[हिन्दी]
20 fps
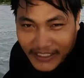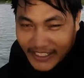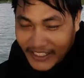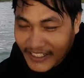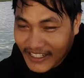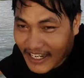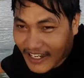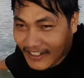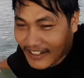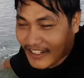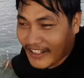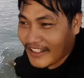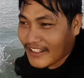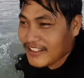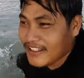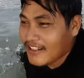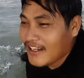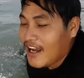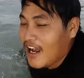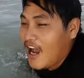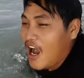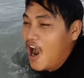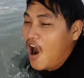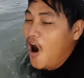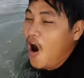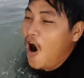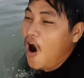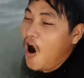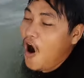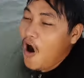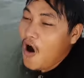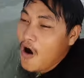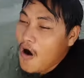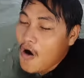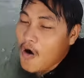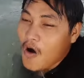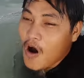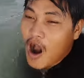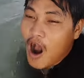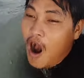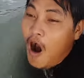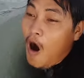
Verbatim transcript: में नहीं नहाना है ओहो